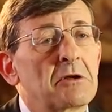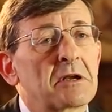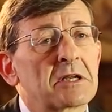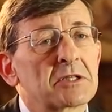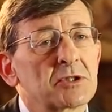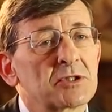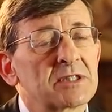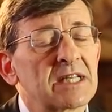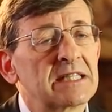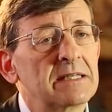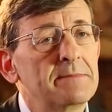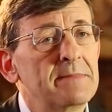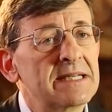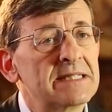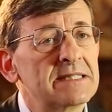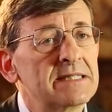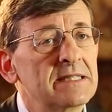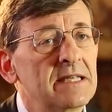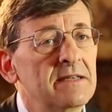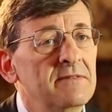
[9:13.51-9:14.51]
Allora sono stati
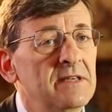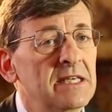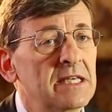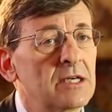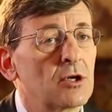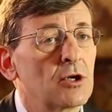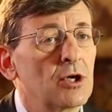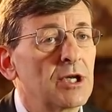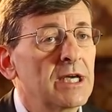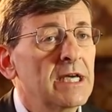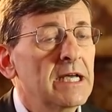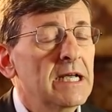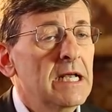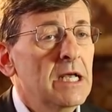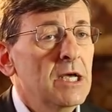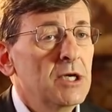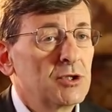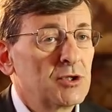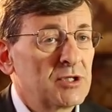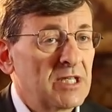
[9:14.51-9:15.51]
messi dei vincoli,
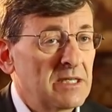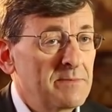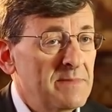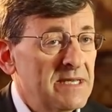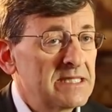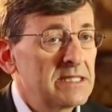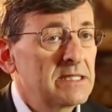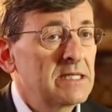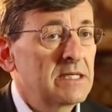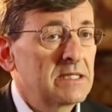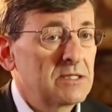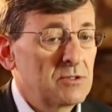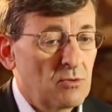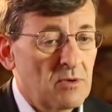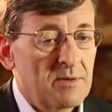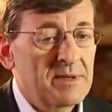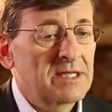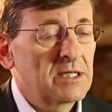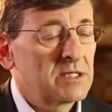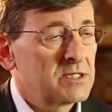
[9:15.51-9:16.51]
messi dei,
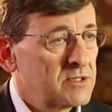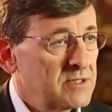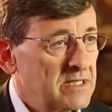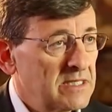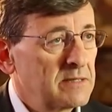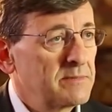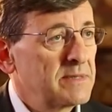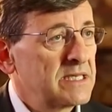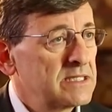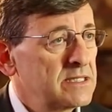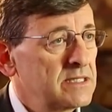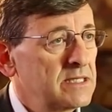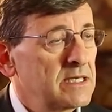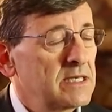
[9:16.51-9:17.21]
sicuramente ci sono stati messi